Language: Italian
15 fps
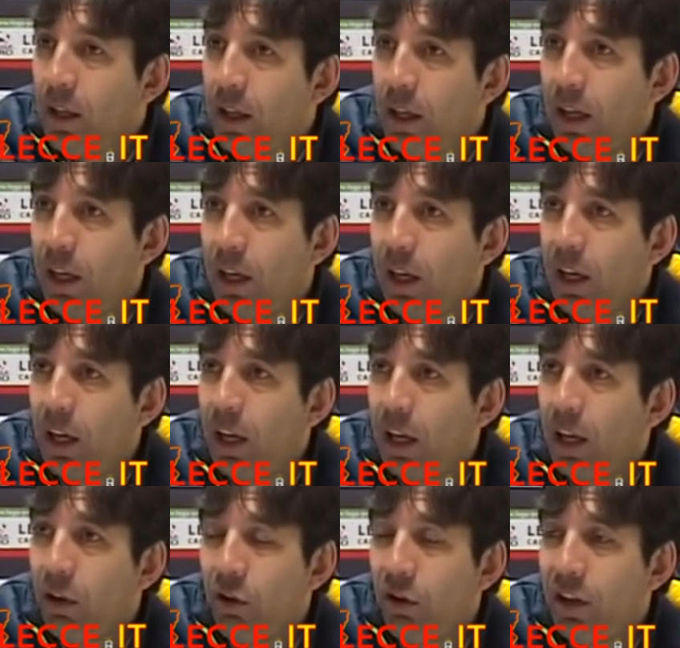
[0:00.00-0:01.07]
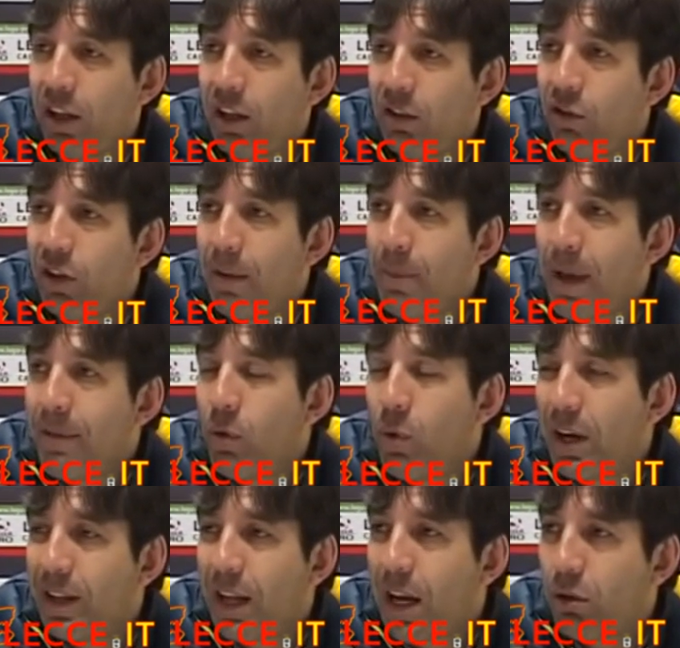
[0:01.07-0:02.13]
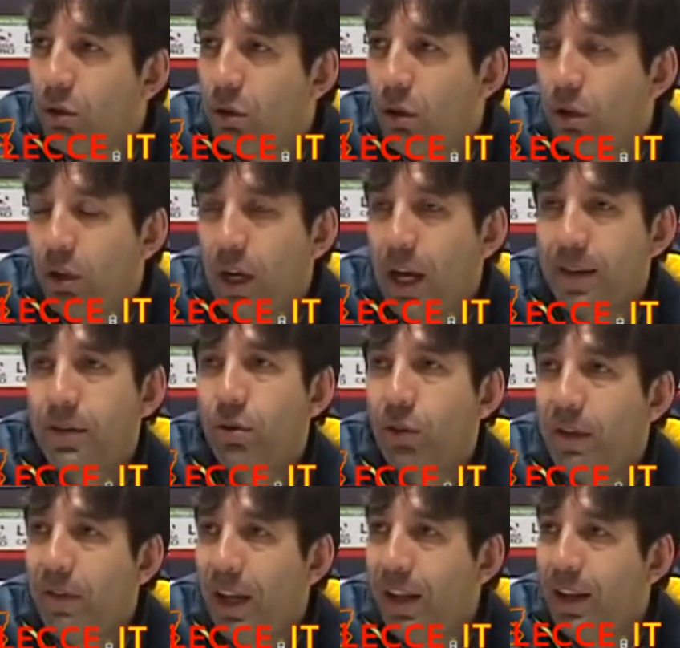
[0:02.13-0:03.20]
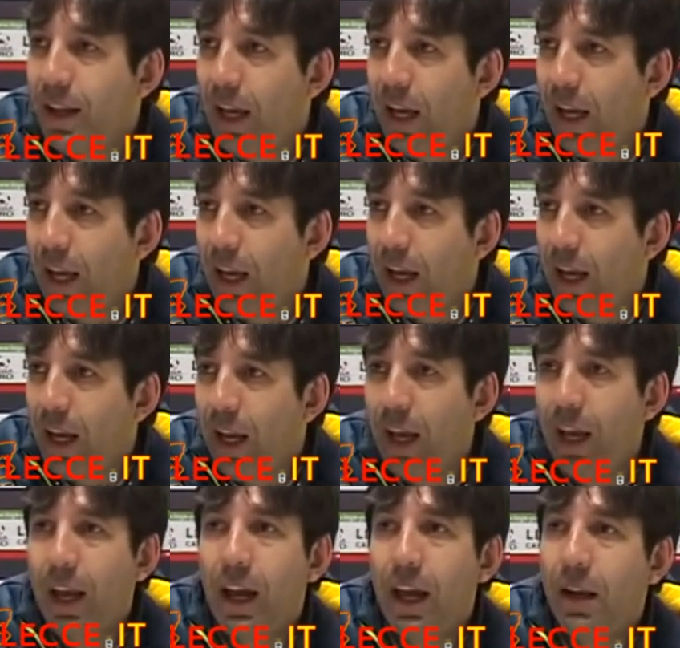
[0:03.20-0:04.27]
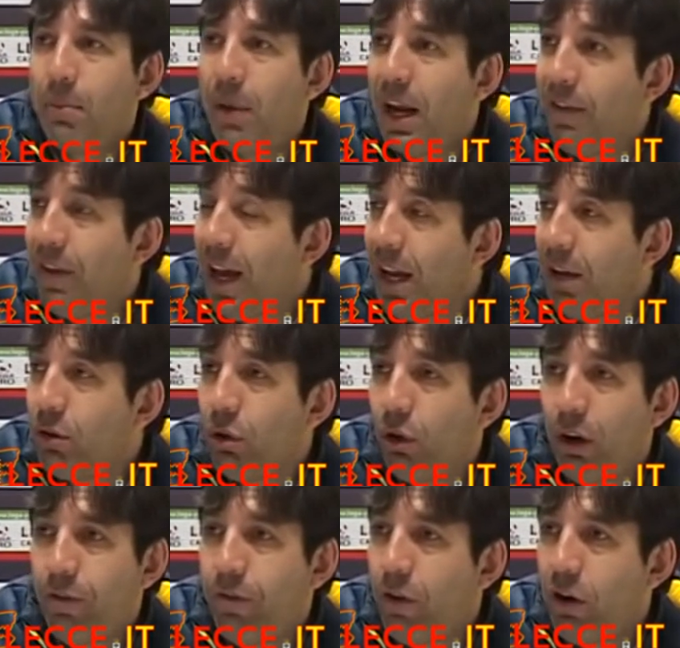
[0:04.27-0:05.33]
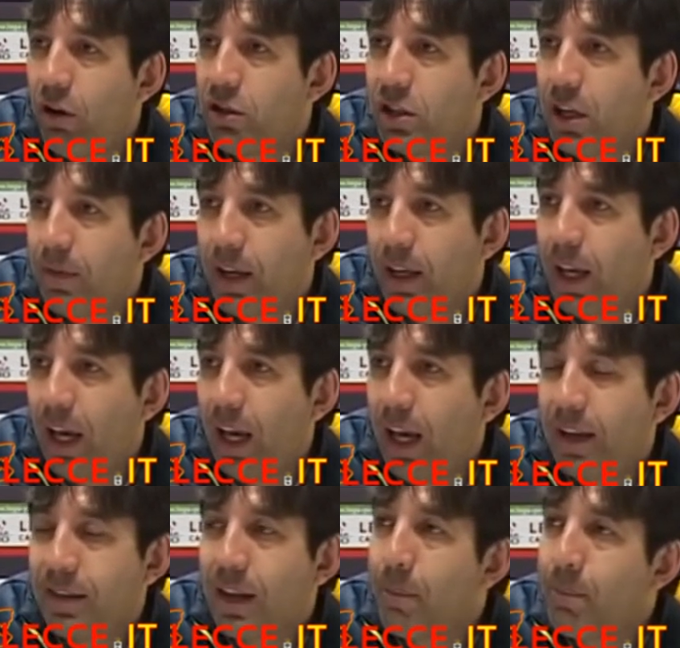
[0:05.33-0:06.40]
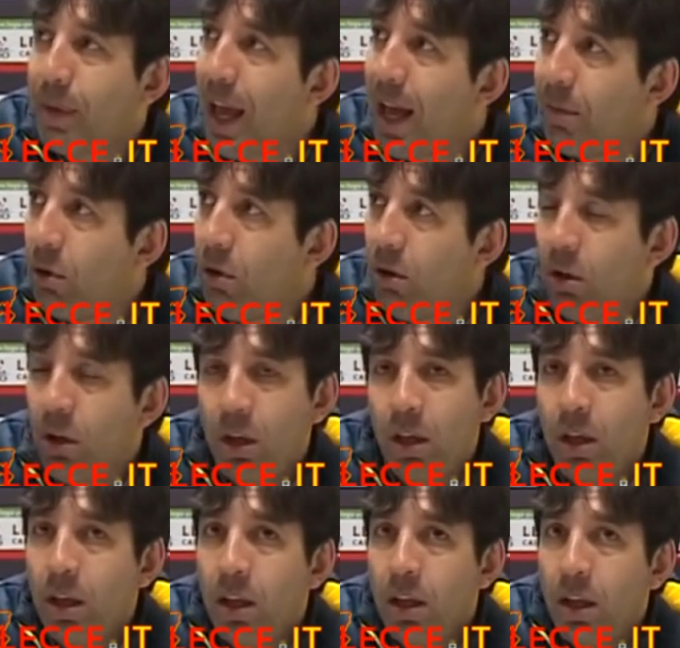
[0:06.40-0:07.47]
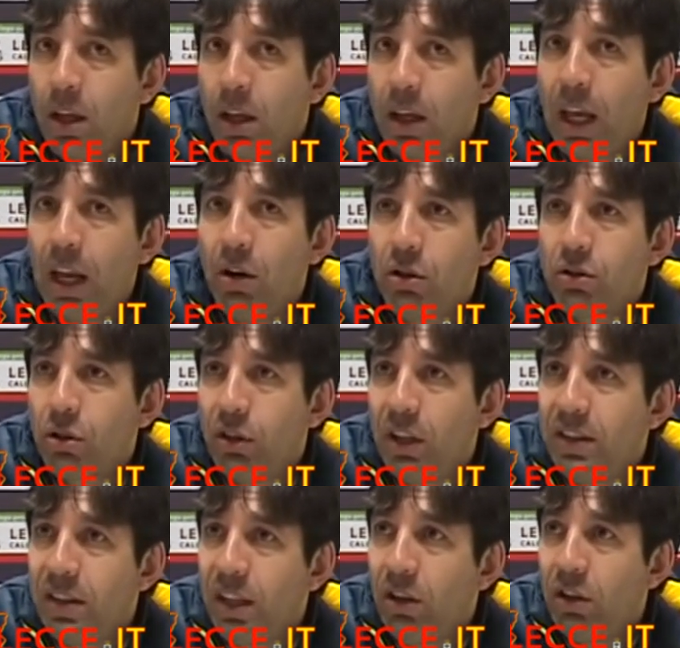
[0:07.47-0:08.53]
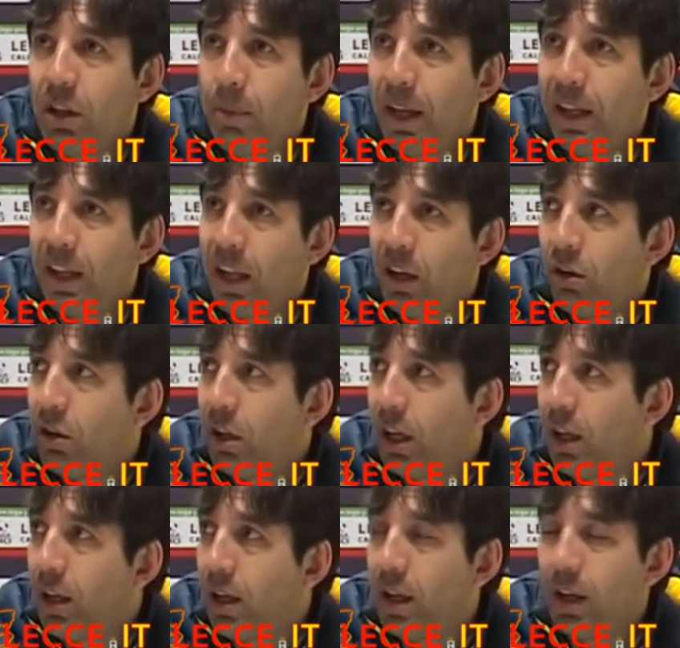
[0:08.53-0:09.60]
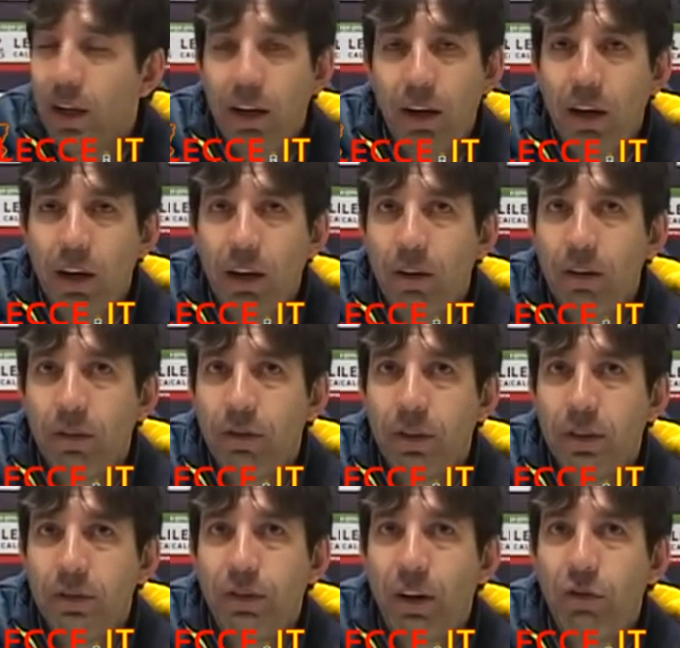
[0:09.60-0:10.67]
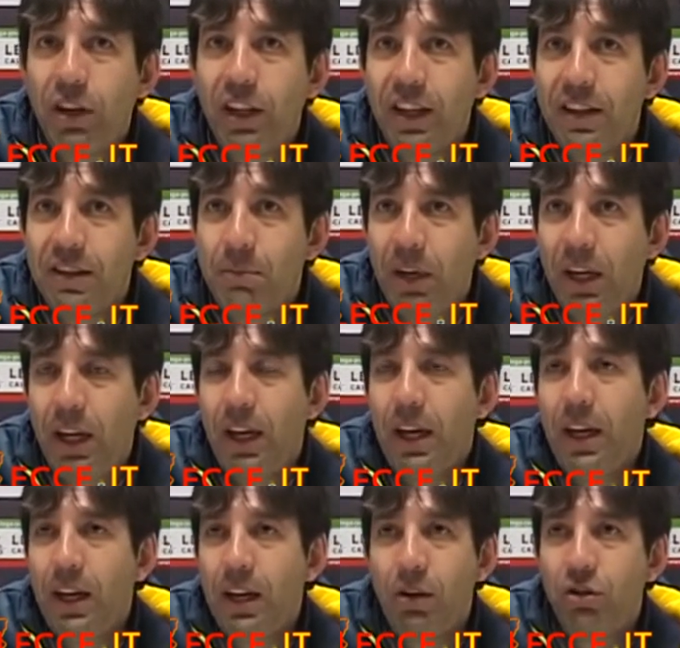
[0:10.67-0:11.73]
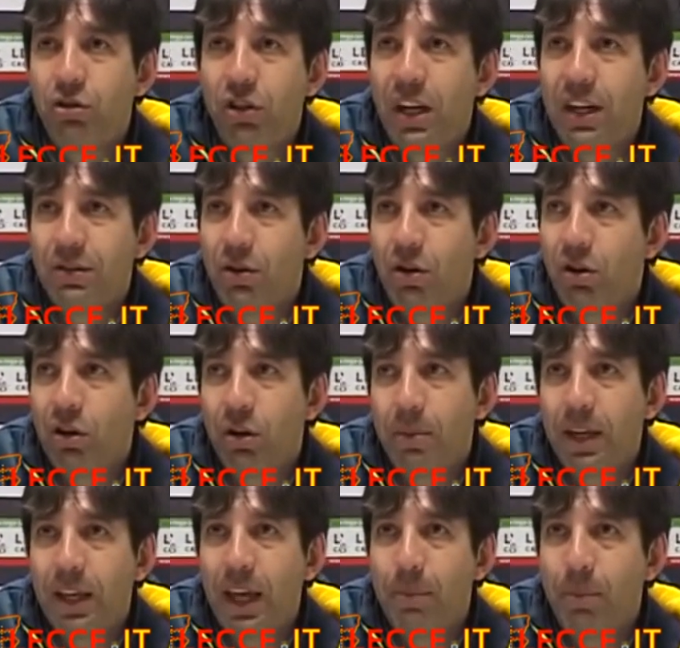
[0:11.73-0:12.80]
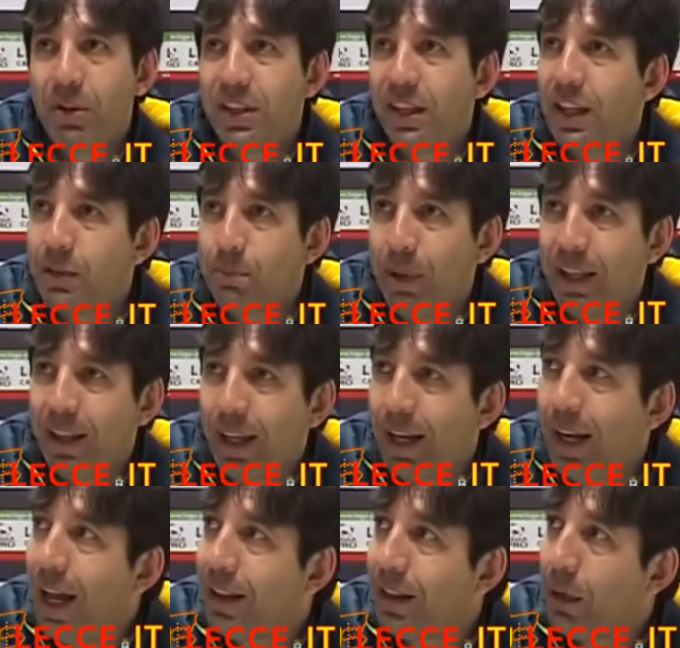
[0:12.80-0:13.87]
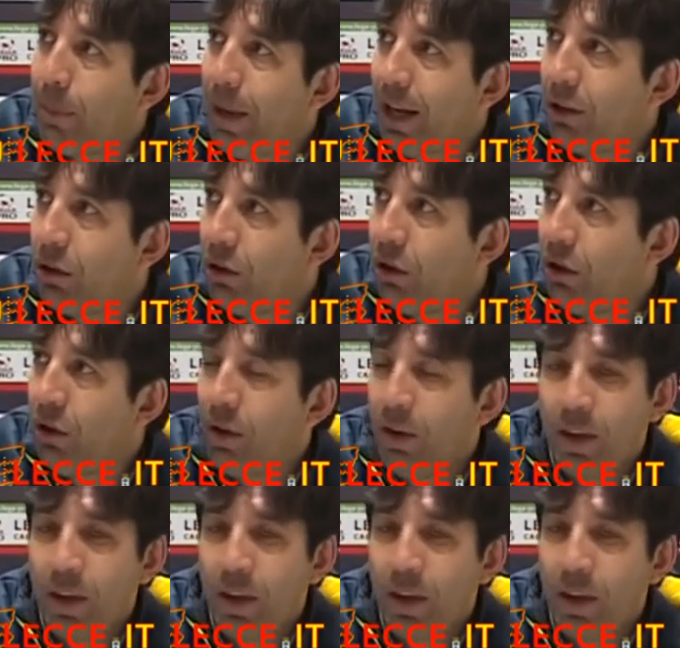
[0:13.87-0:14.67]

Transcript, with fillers: Eh, non, non, abbiamo guardato assolutamente il Benevento, il Foggia, perché sappiamo che il nostro destino dipende da noi. Eh, favoritismi non ce ne sono, perché poi se ti aspetti che le altre perdono